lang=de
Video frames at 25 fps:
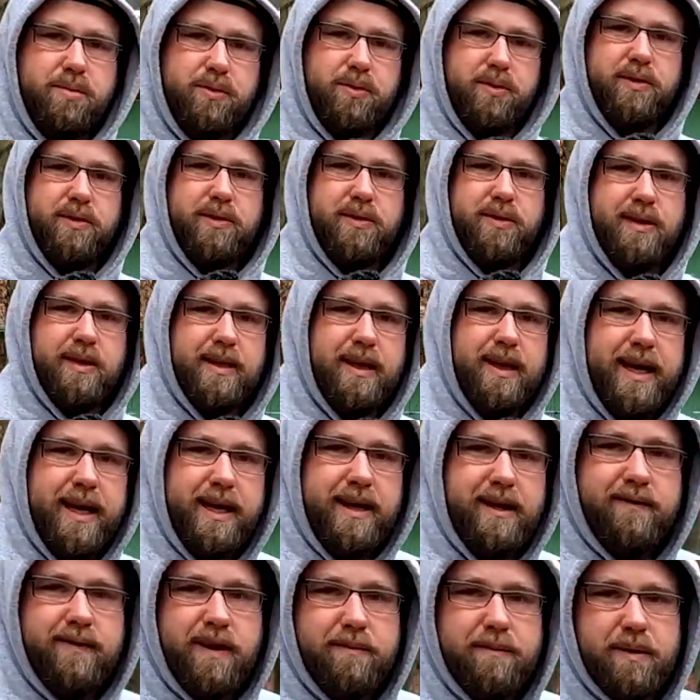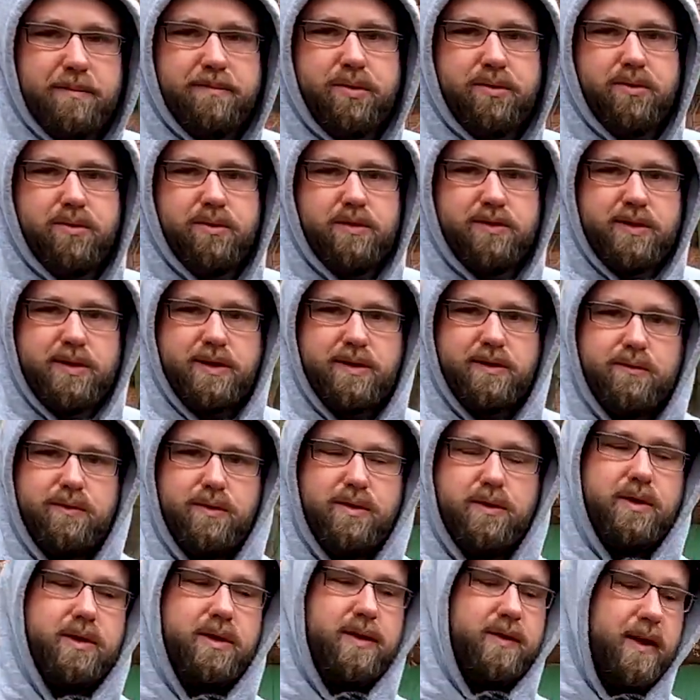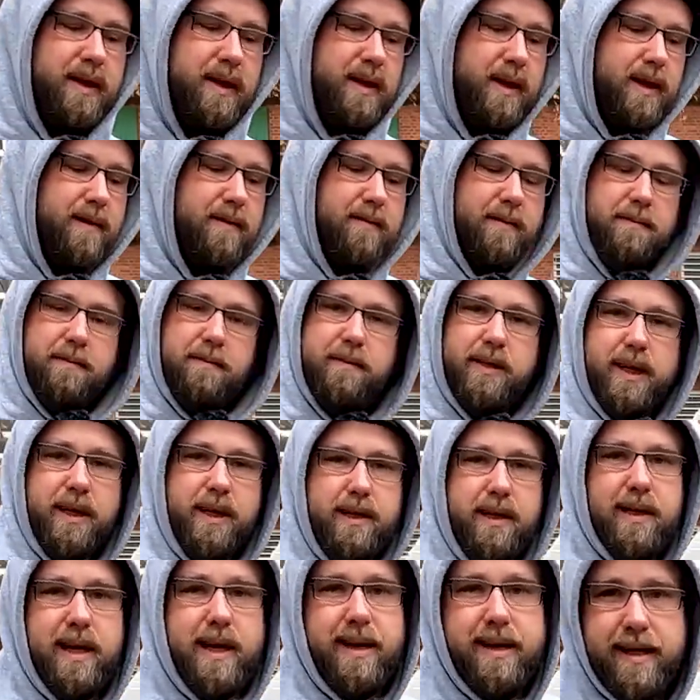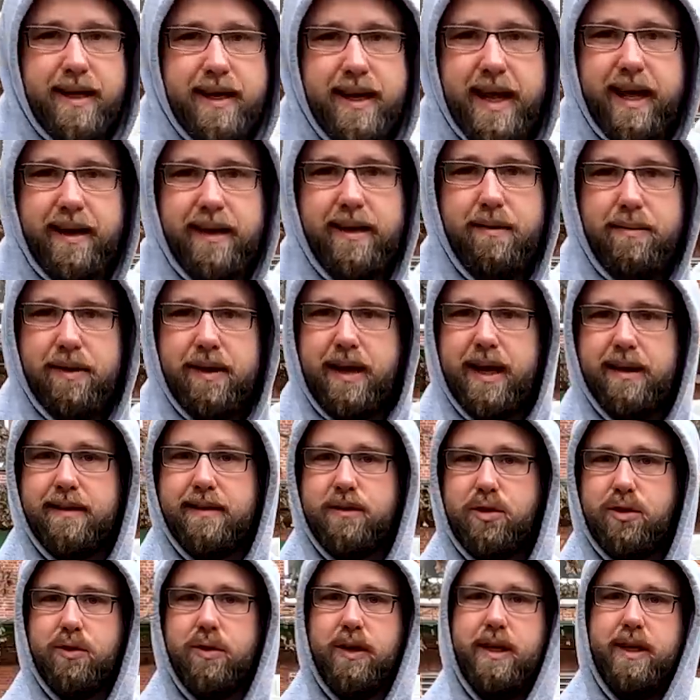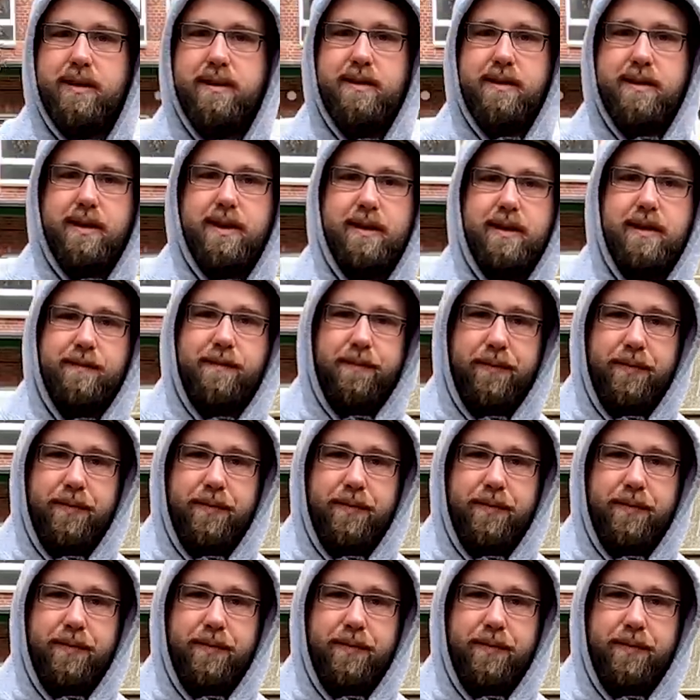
Bus, der irgendwann mal produziert wurde, trägt ja eine Energiebilanz schon in sich.